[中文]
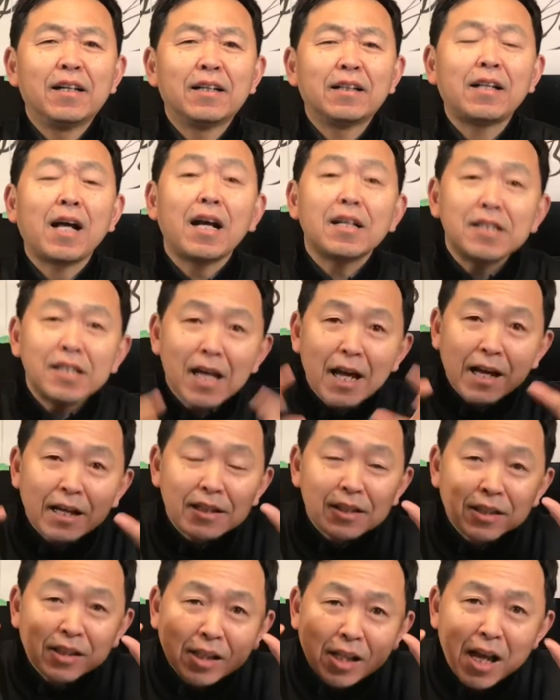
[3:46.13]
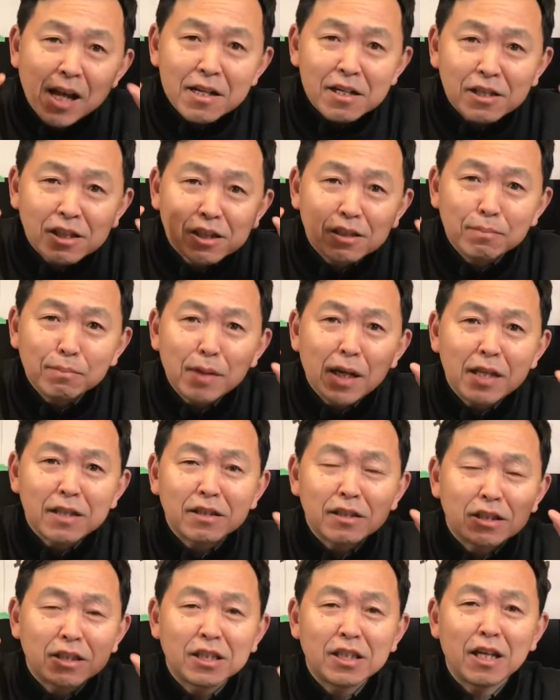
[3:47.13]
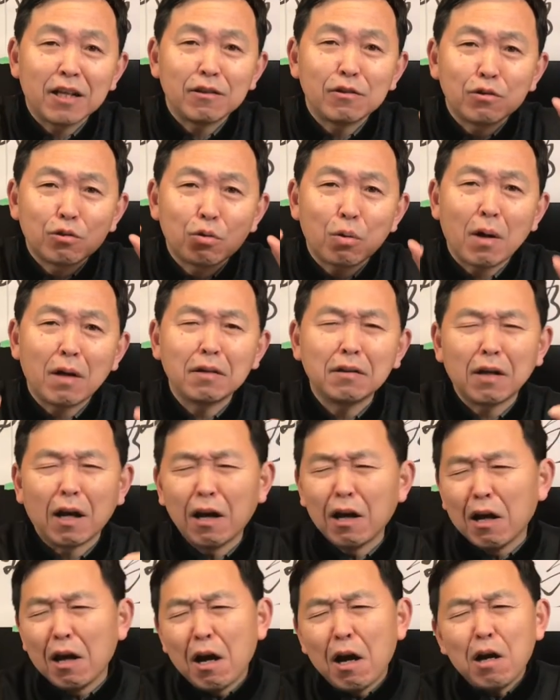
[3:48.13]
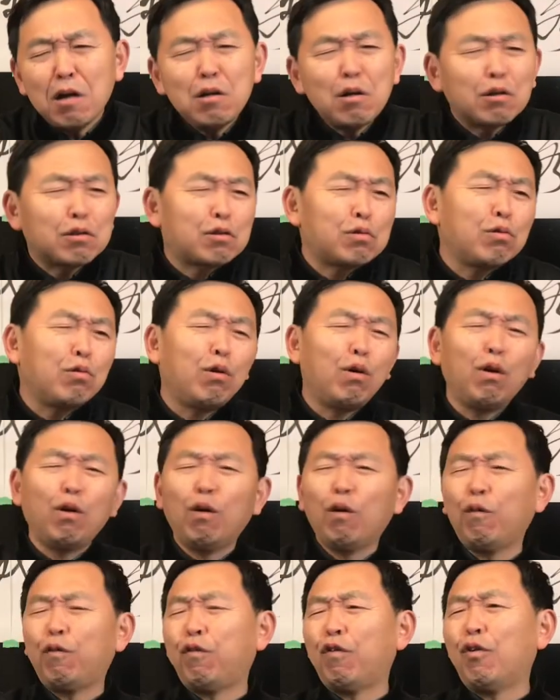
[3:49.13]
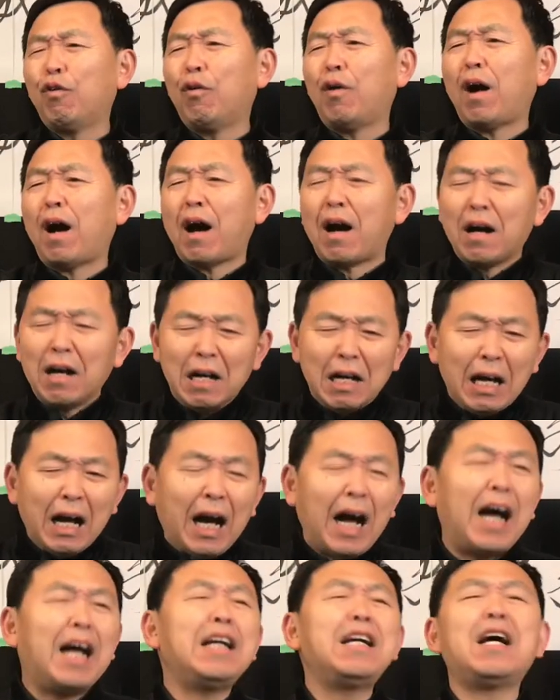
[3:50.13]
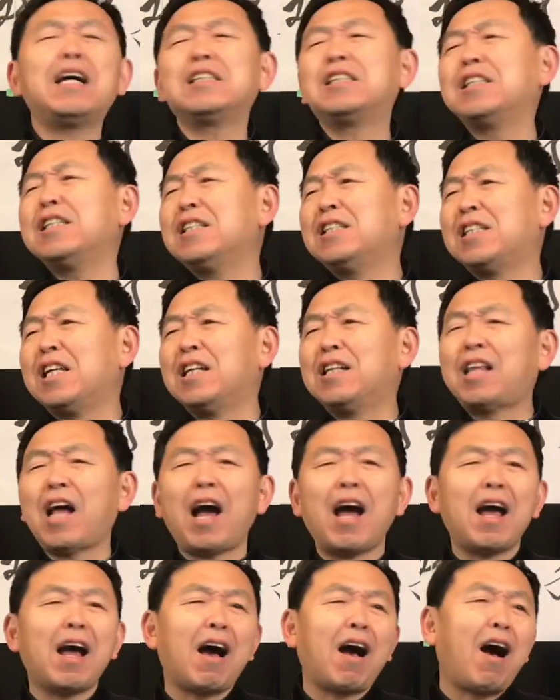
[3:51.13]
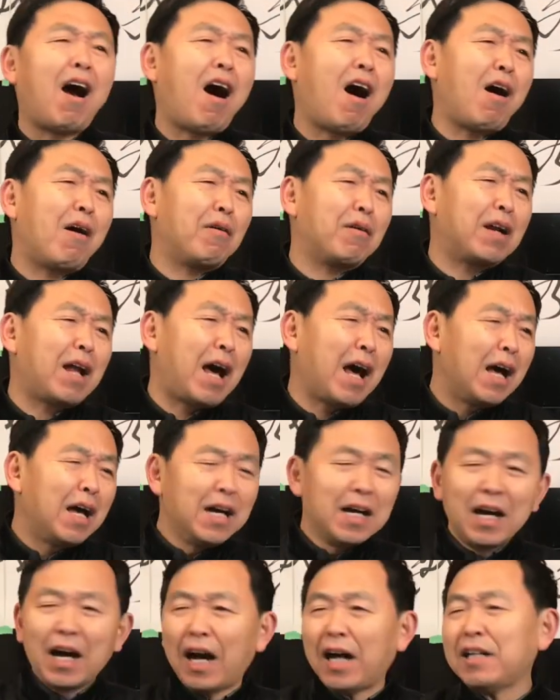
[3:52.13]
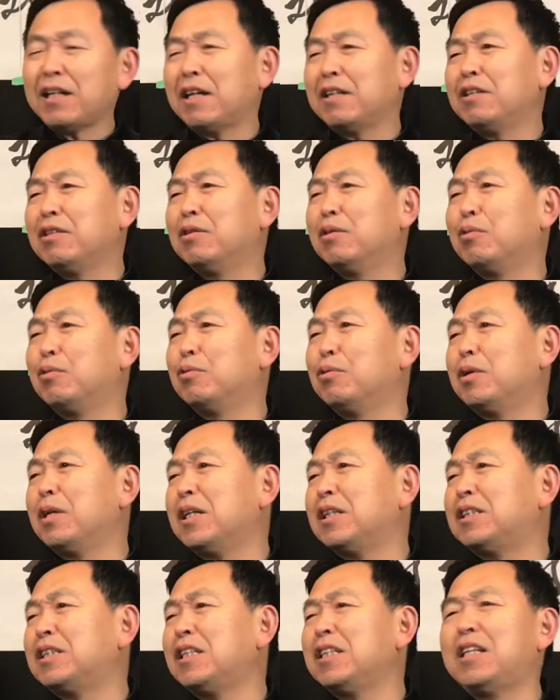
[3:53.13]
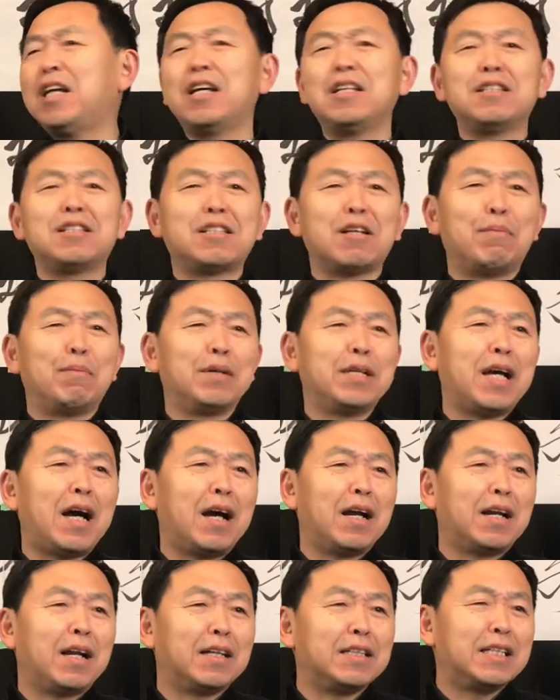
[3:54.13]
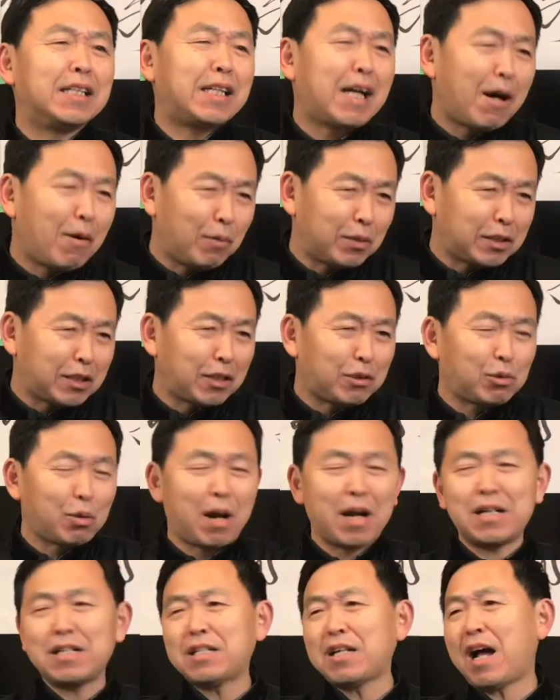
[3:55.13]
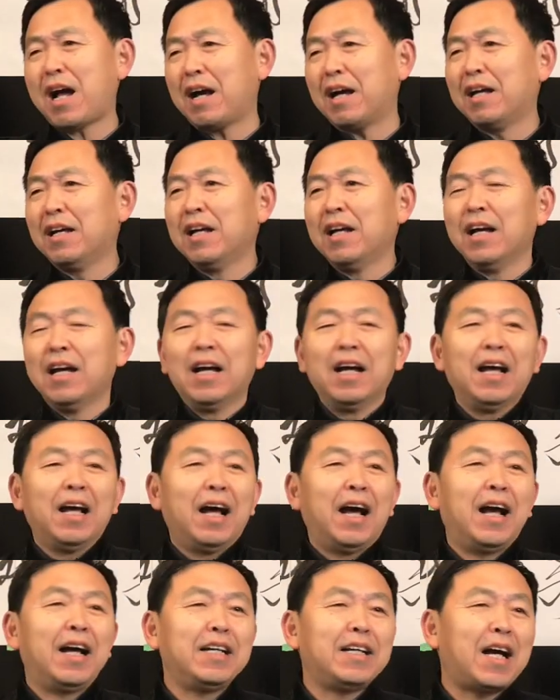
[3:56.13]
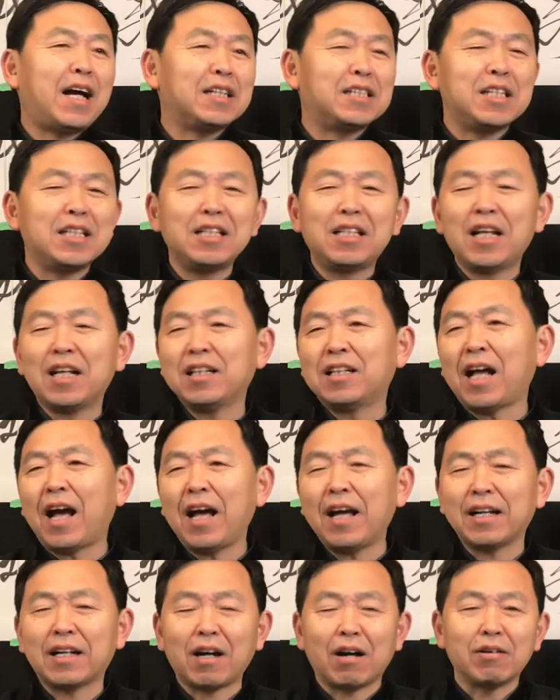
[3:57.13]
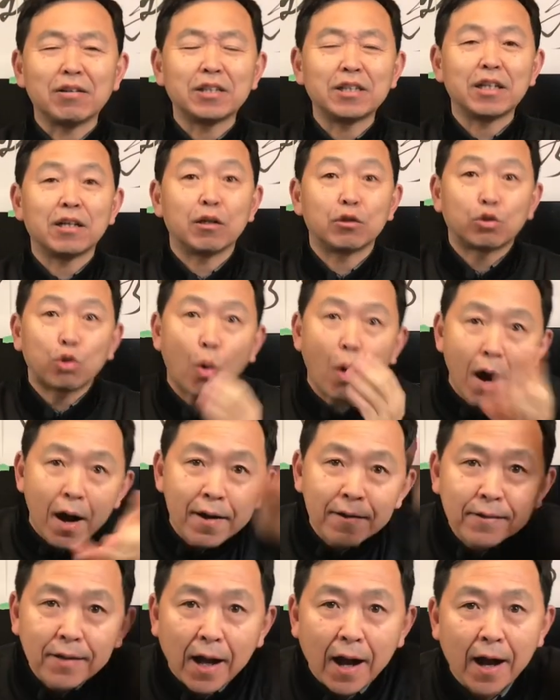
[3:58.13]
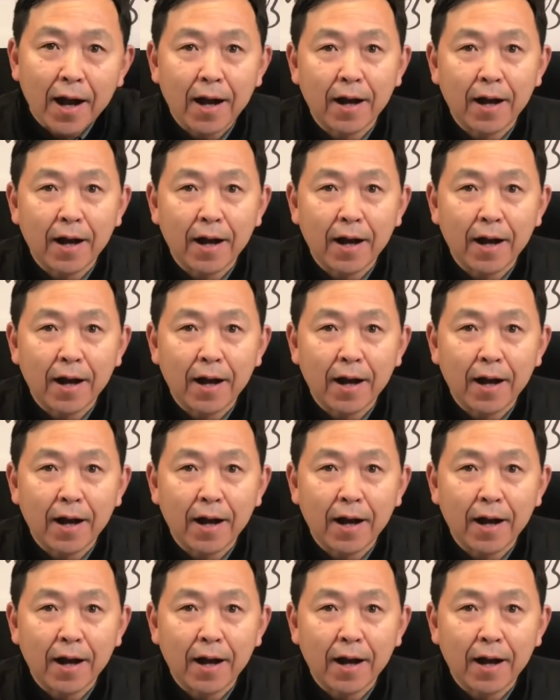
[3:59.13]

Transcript: 他在电视面前装的，哎呀舒服啊，哎呀心情太好了，哎呀纽约今天怎么样了？你看我在船上，哎呀今天太高兴了，装的，